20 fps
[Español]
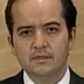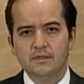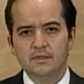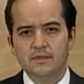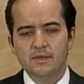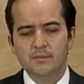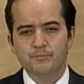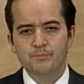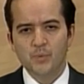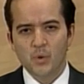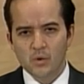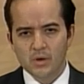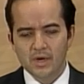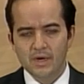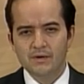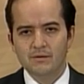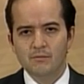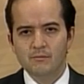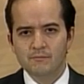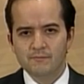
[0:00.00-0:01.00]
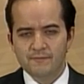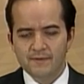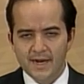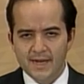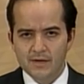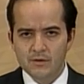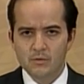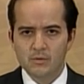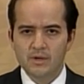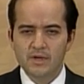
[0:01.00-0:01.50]
que pongan un
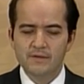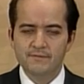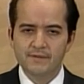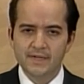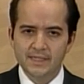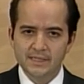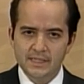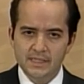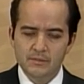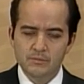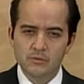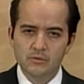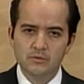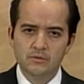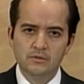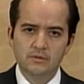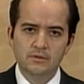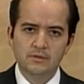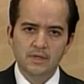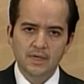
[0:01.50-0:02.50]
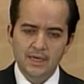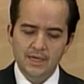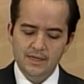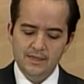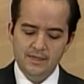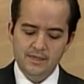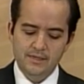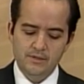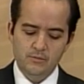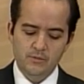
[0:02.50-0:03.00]
freno efectivo a la
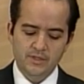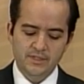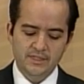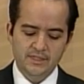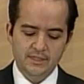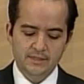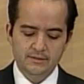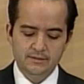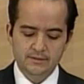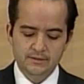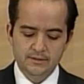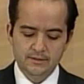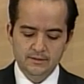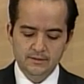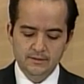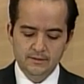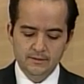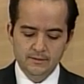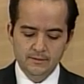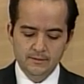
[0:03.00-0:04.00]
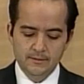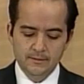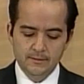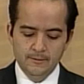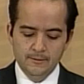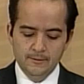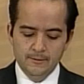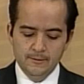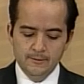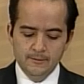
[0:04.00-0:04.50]
delincuencia.
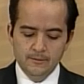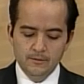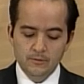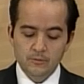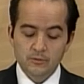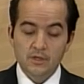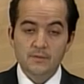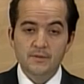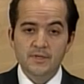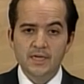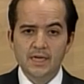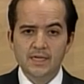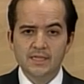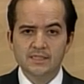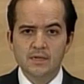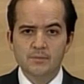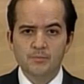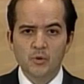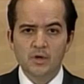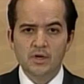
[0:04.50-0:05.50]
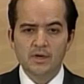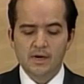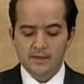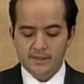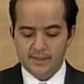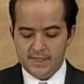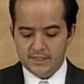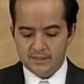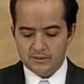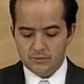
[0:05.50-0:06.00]
Los criminales que ponen en
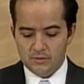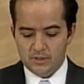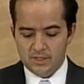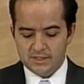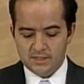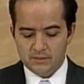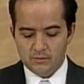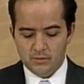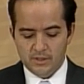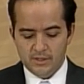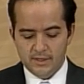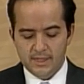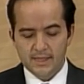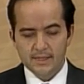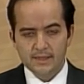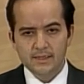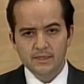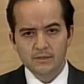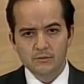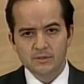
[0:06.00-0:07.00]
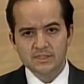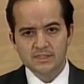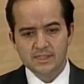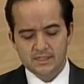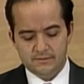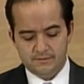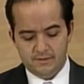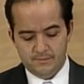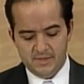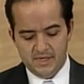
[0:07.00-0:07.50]
riesgo la seguridad de
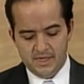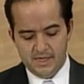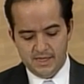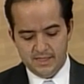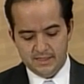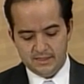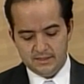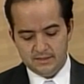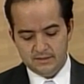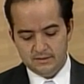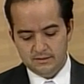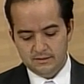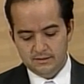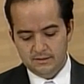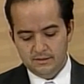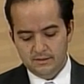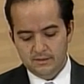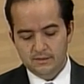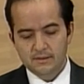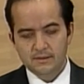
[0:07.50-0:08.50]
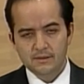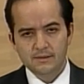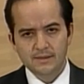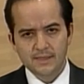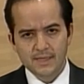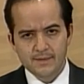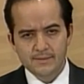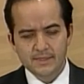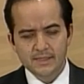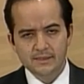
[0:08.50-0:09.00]
nuestras familias,
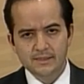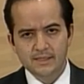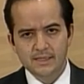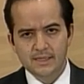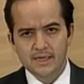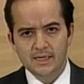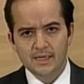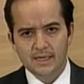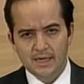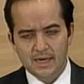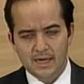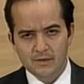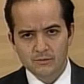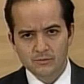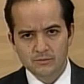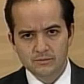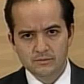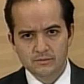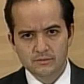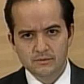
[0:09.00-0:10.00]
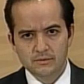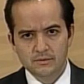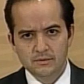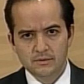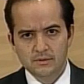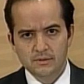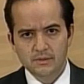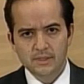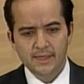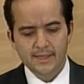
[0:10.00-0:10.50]
deben tener claro
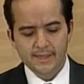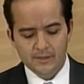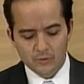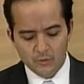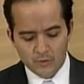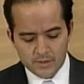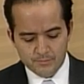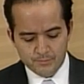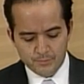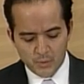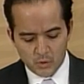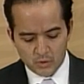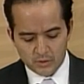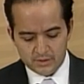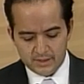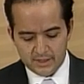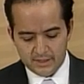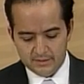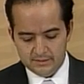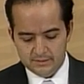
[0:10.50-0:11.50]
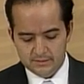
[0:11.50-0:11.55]
que no importa